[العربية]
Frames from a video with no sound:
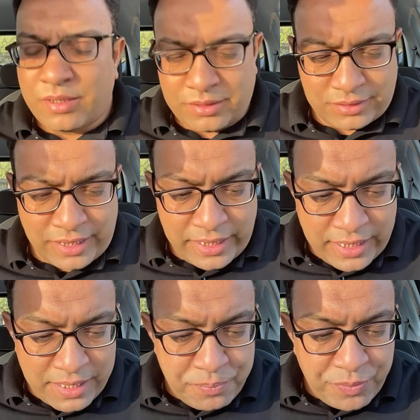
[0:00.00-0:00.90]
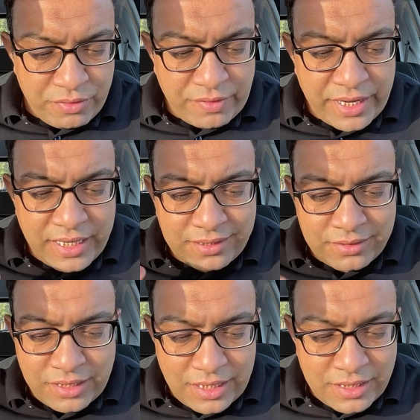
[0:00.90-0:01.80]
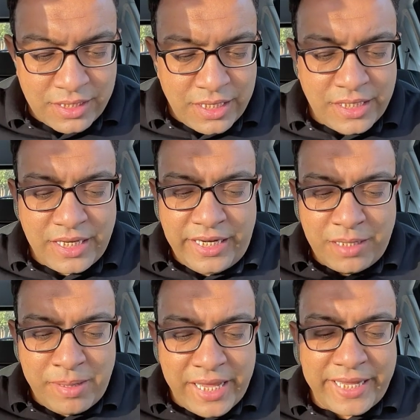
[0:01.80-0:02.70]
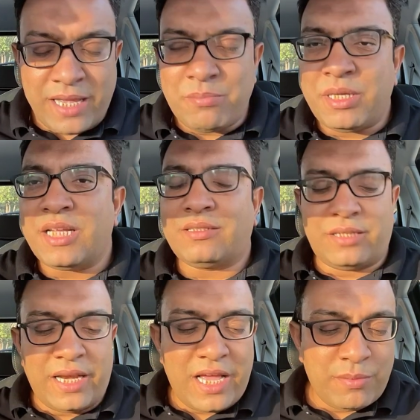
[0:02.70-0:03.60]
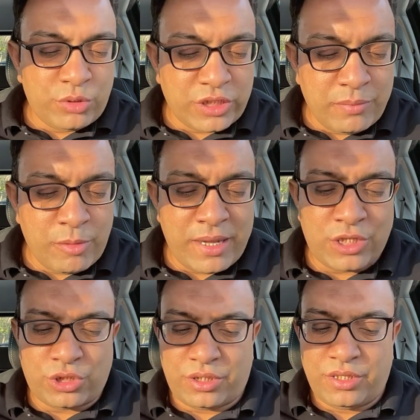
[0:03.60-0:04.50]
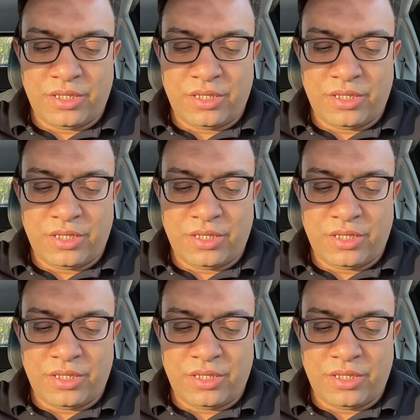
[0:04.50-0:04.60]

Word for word: السائله فهنا اثنين للحمايه من التلامس المباشر